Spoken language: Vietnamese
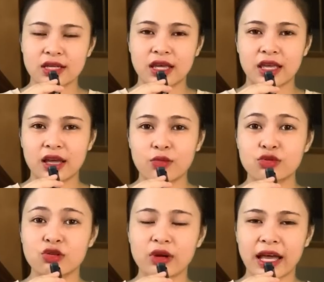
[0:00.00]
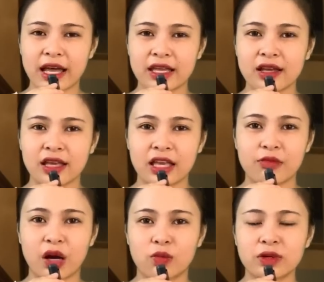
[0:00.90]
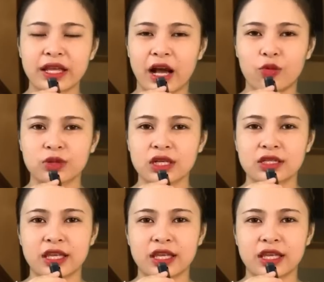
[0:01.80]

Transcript: Thì ông chú Hai khi mà ổng đi học